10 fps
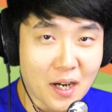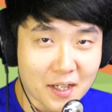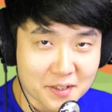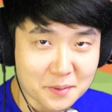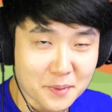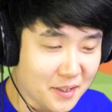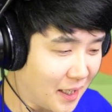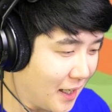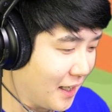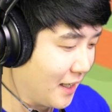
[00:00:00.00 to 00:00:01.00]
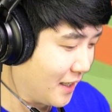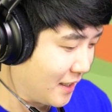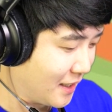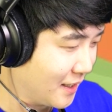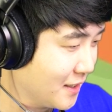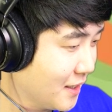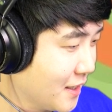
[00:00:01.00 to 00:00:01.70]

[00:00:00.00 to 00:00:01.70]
하겠습니다.